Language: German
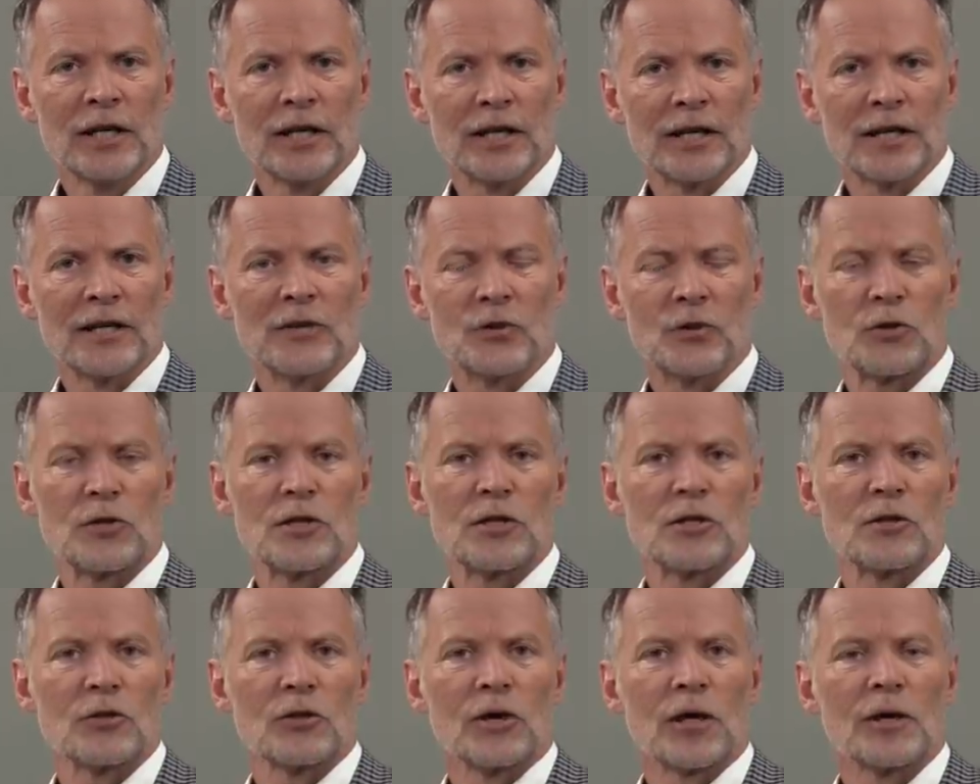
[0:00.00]

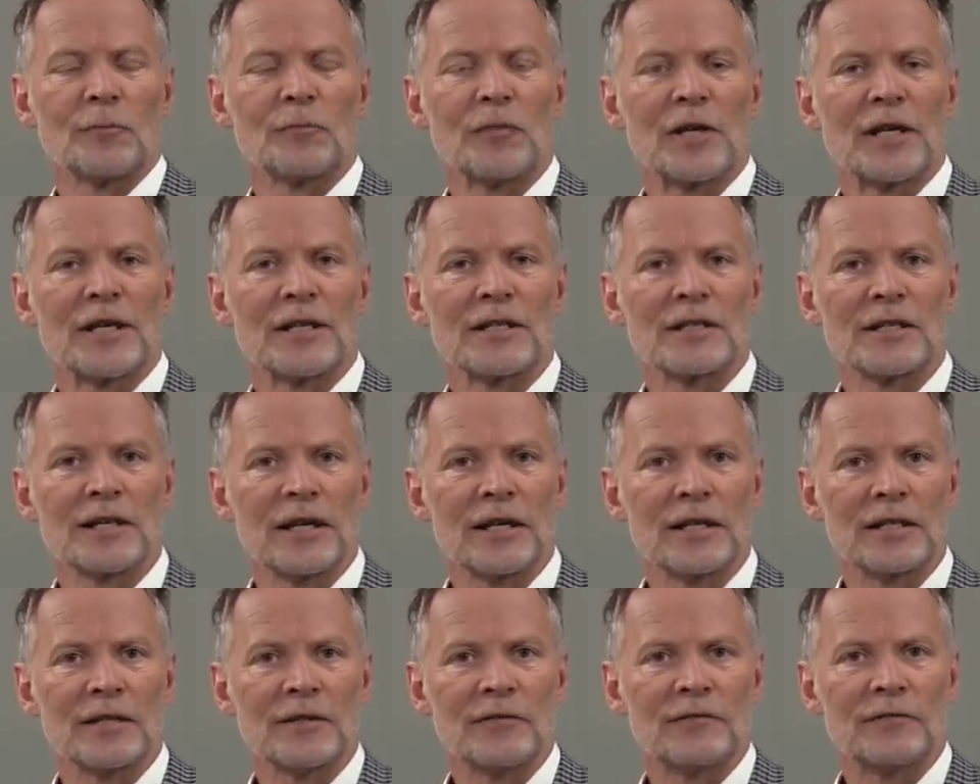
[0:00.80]
Jesus ist doch an meiner
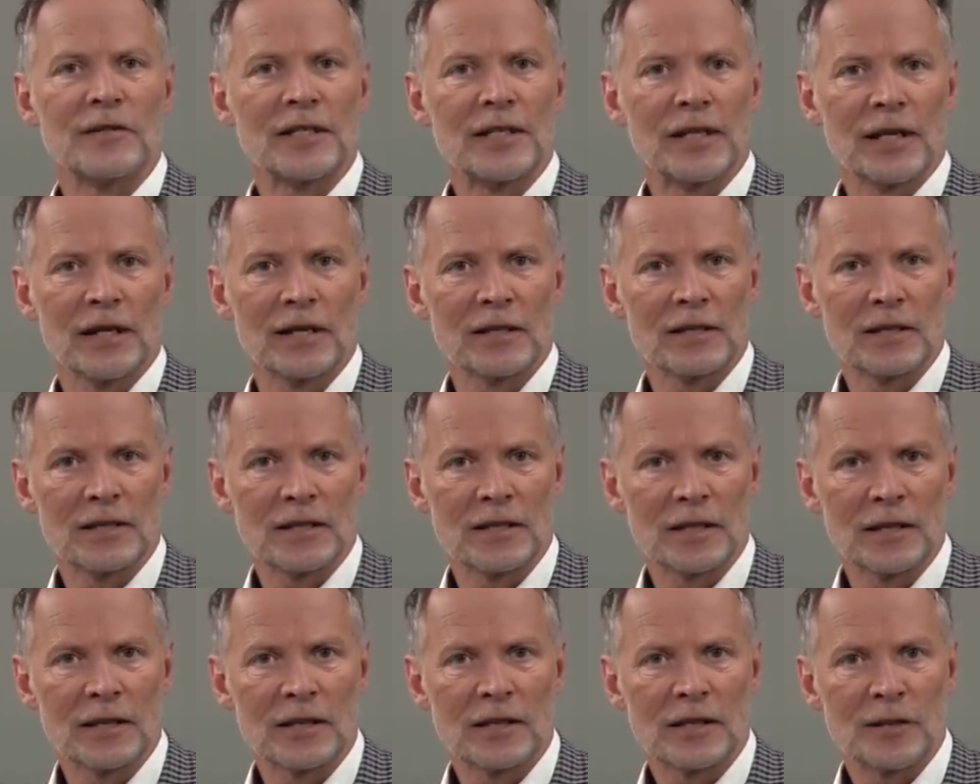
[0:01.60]
Seite, wie kann
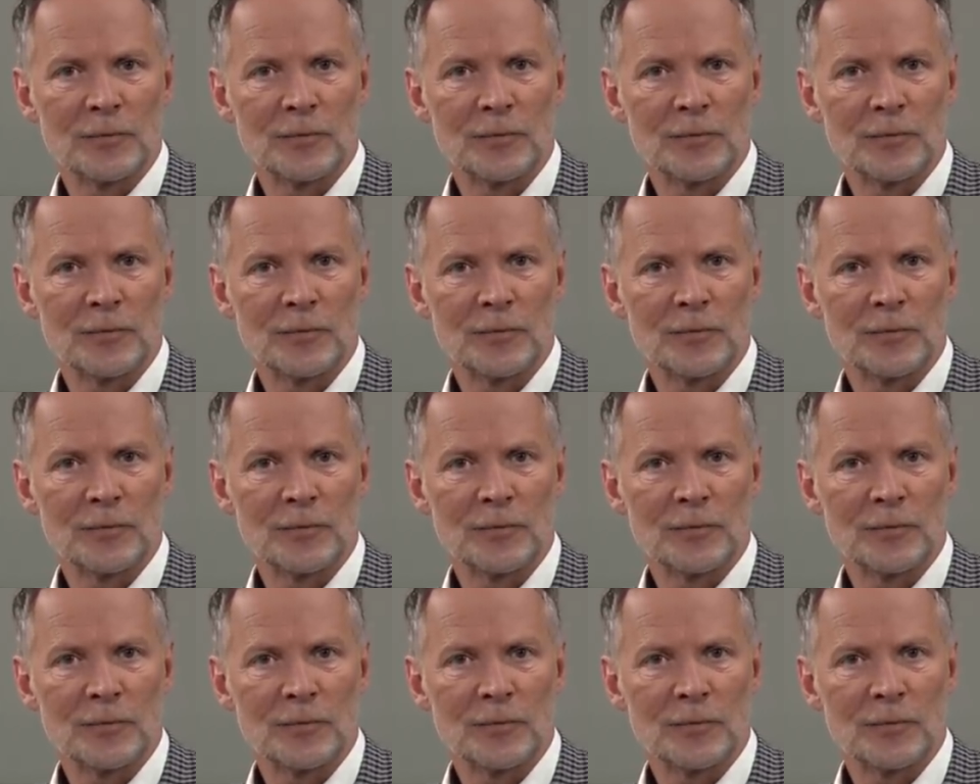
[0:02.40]
es sein,